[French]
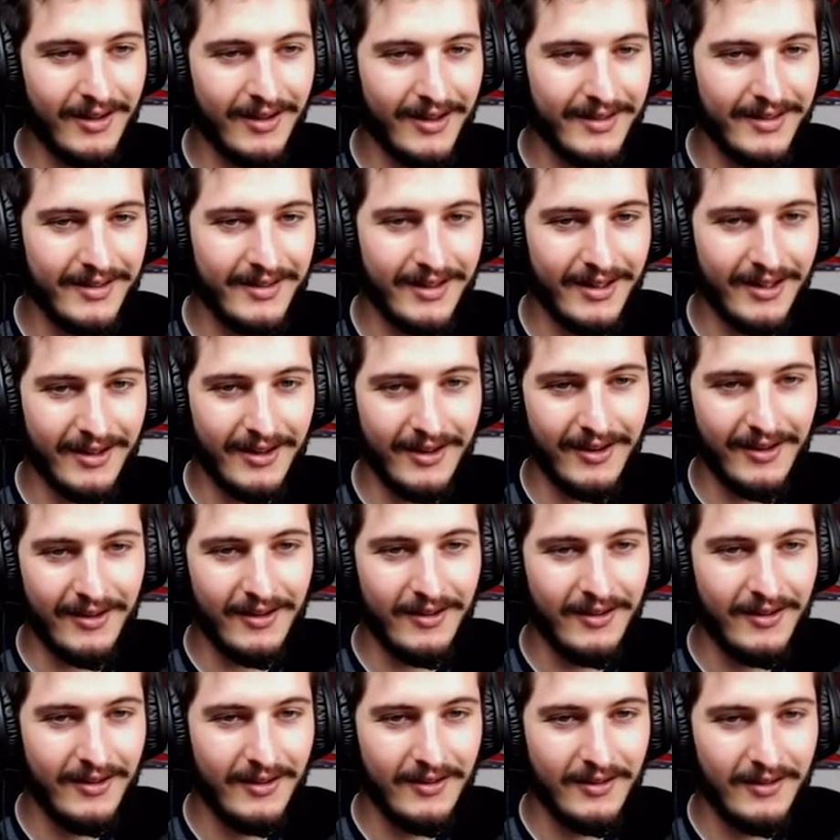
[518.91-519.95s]
Oh non
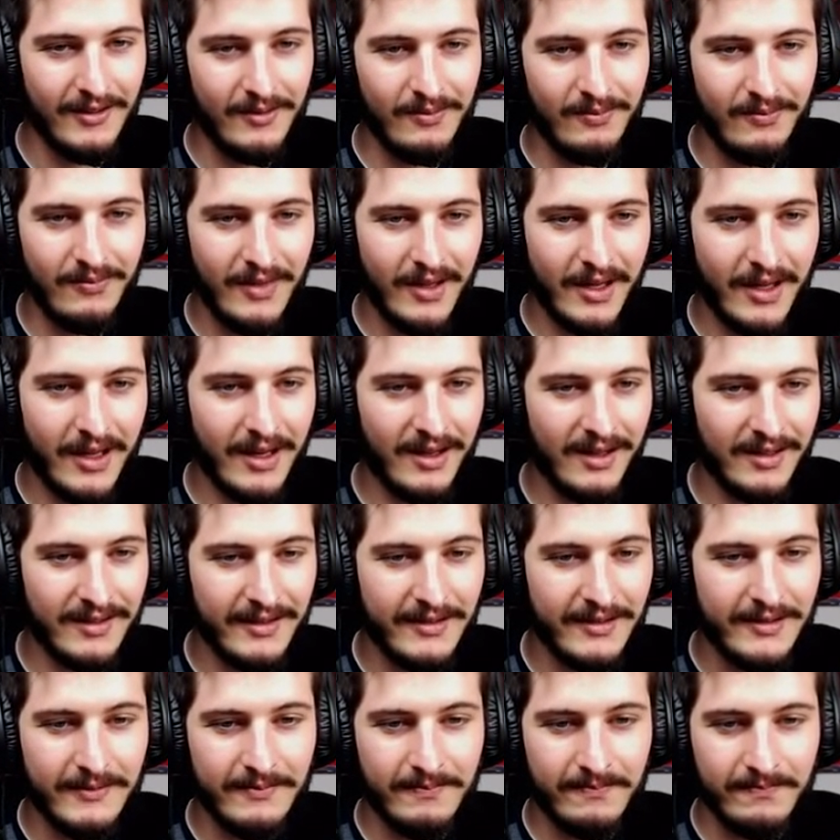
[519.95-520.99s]
Merde
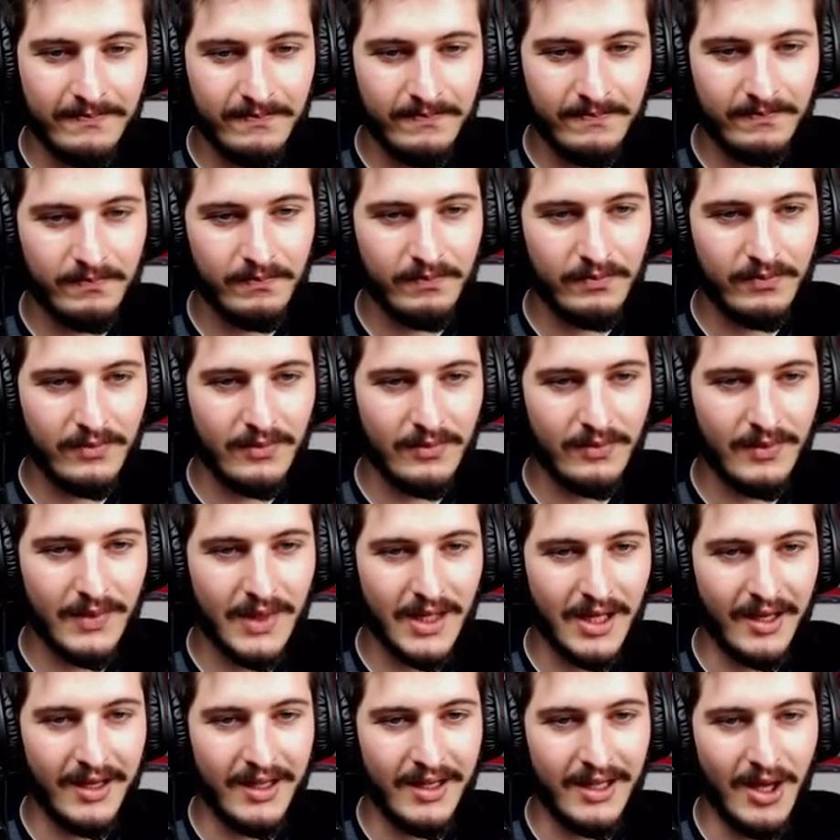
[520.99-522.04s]

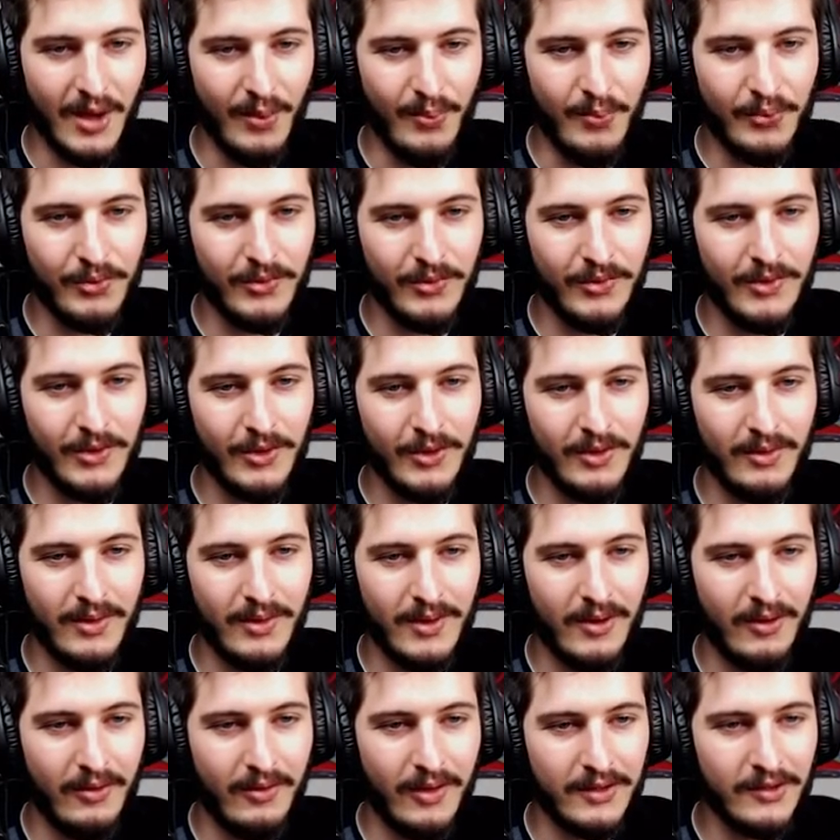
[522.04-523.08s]
Putain, il y a plus d'eau,
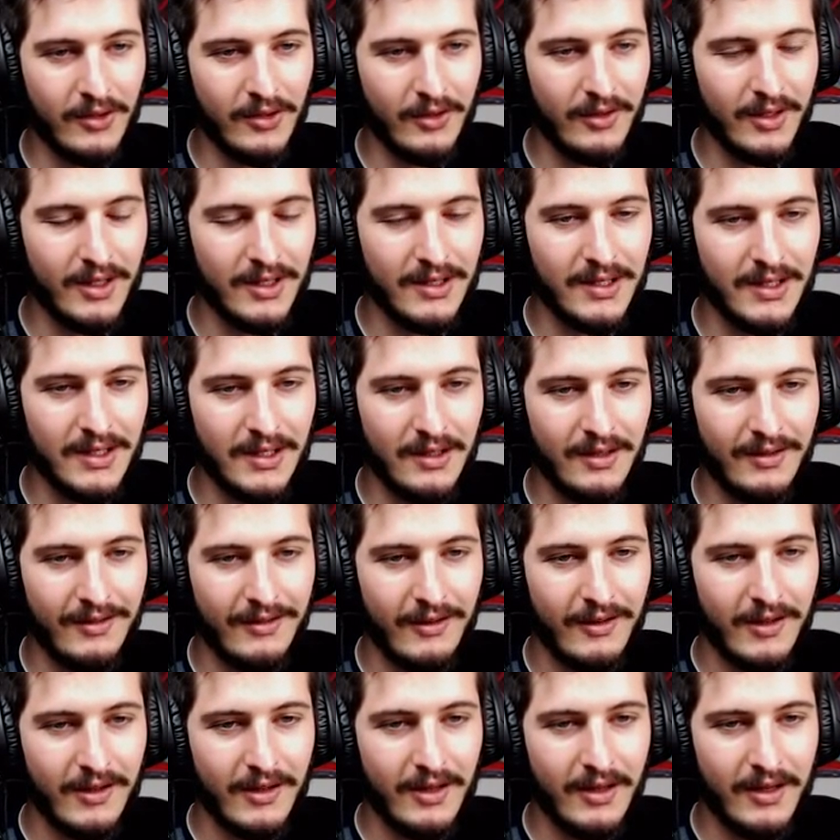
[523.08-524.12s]
on va sauver qui
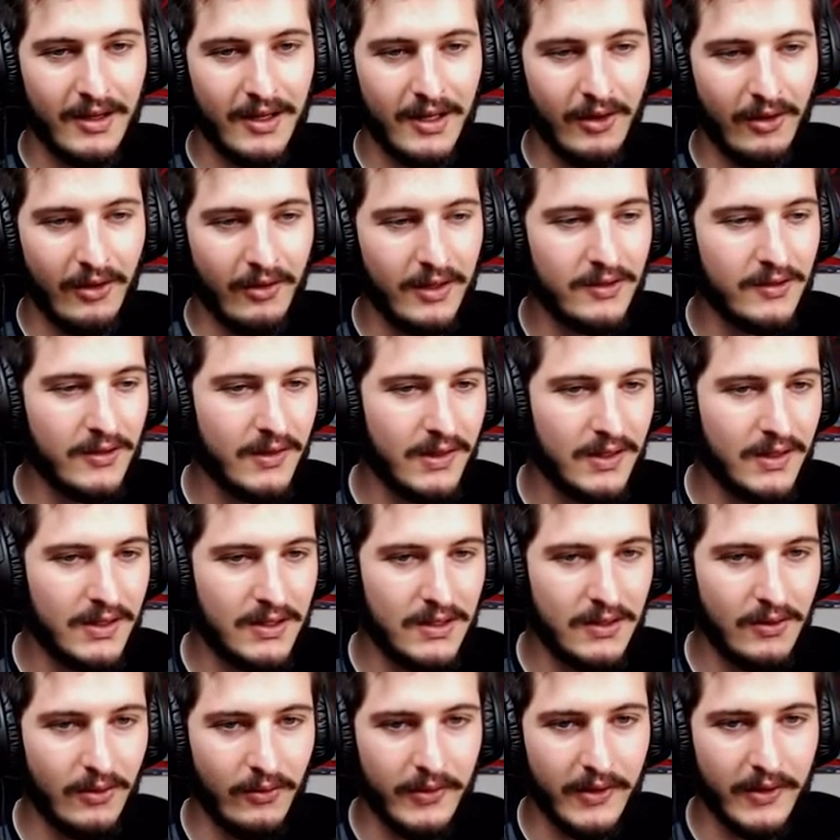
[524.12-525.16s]
Allez, on va sauver
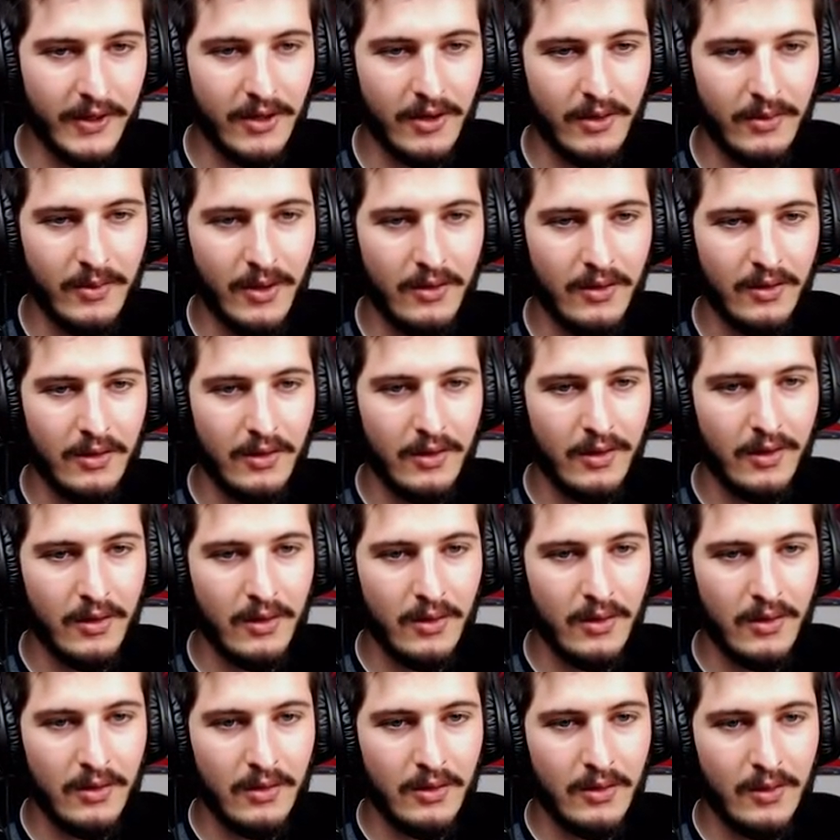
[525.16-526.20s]
qui On fait comment
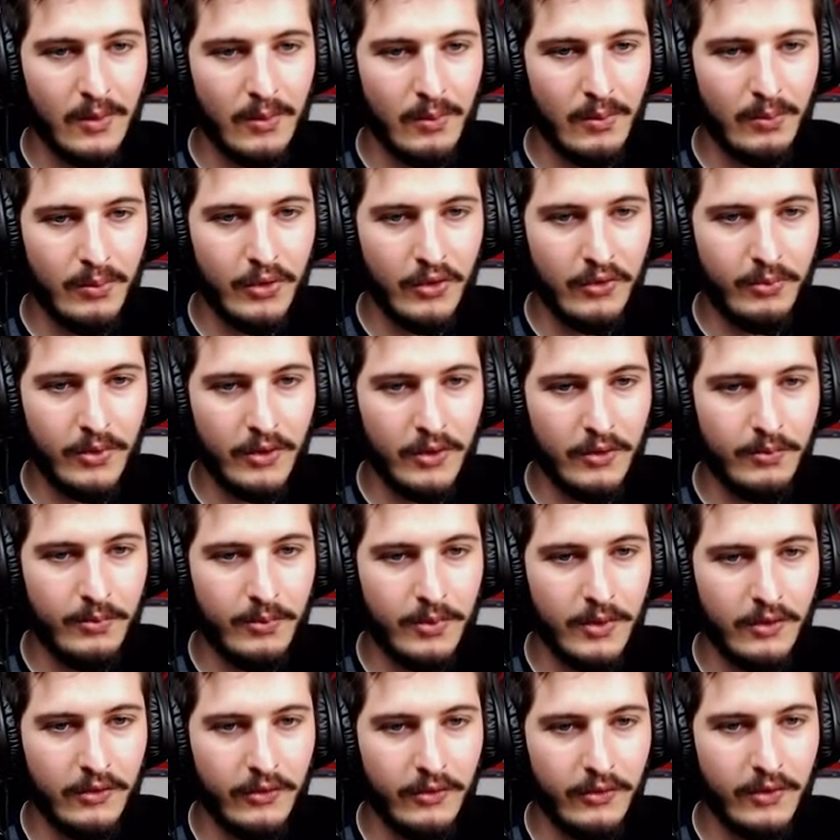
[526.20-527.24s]
Pouf, pouf,
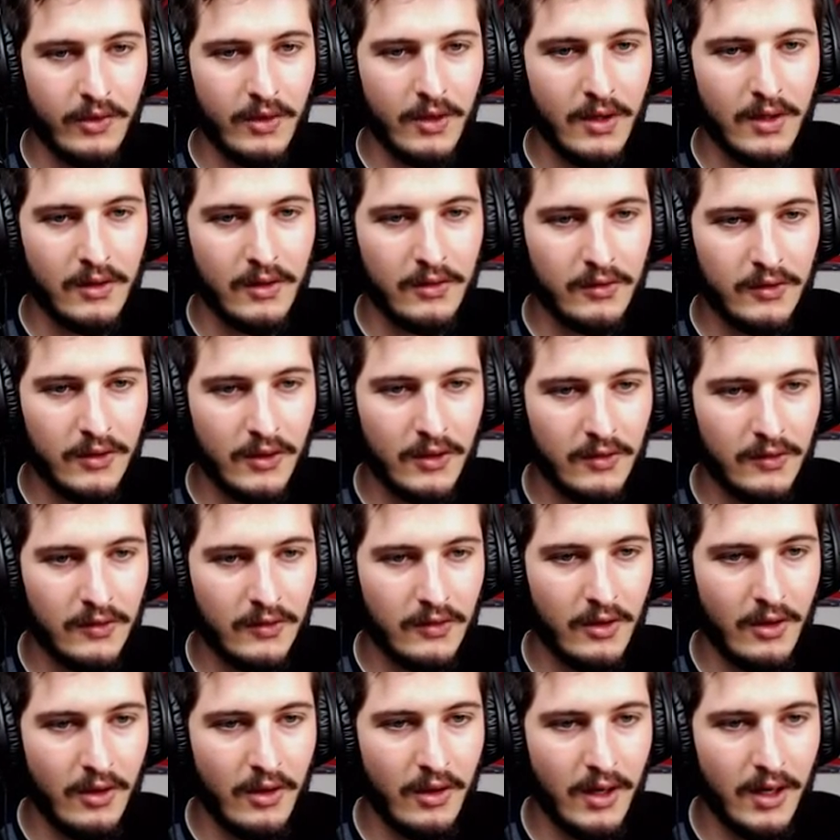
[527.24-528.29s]
pouf. Ce
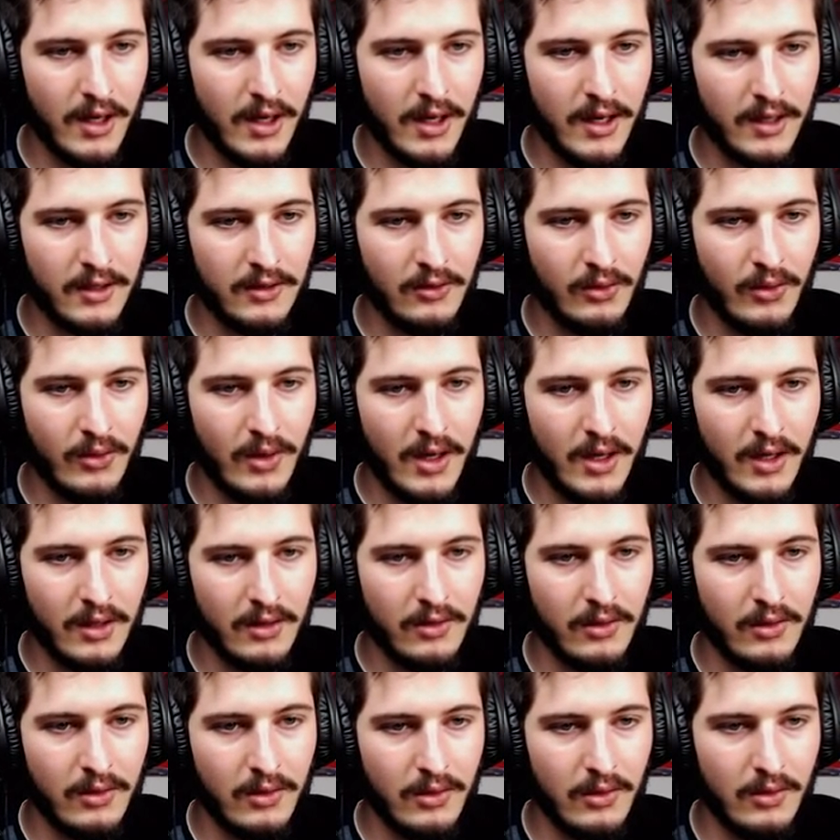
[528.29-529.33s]
sera toi
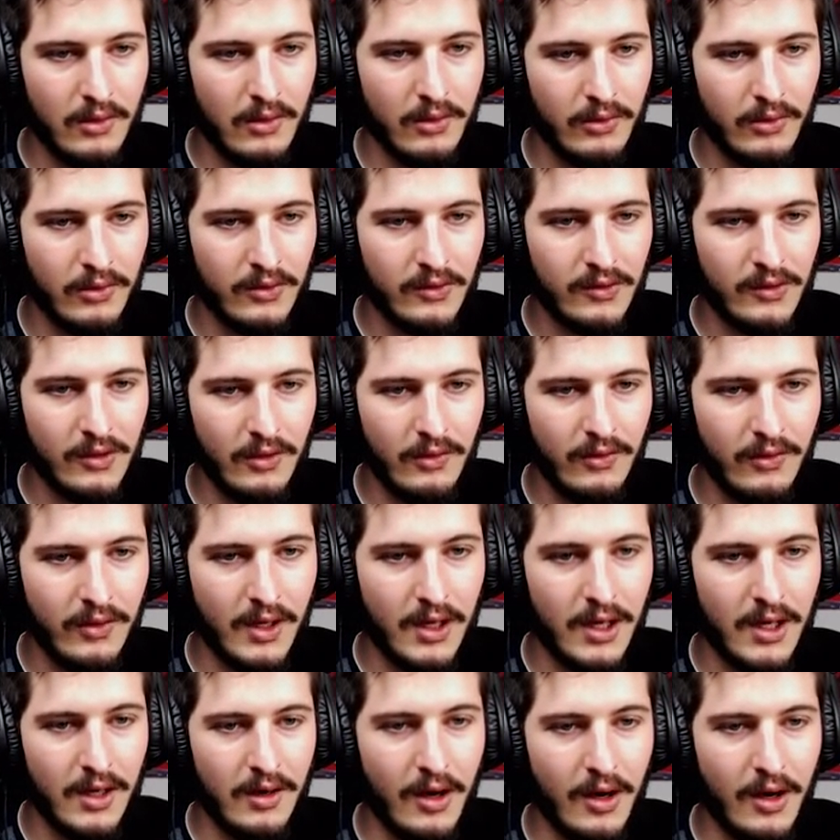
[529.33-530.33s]
que l'on sauvera.